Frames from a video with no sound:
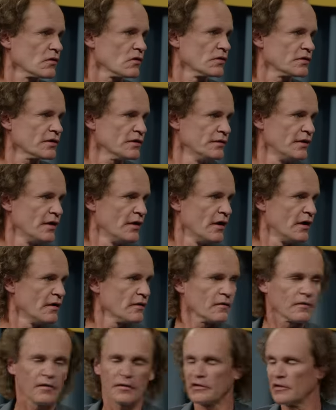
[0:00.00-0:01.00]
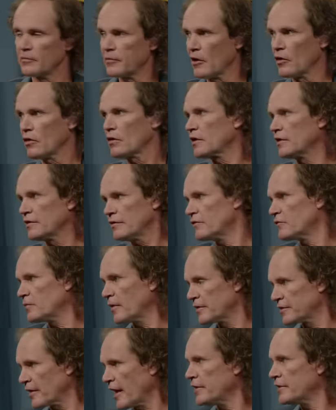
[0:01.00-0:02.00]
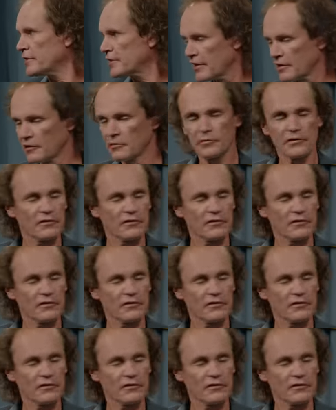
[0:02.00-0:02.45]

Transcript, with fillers: oder? Die brauchen hinten zwei Dreierketten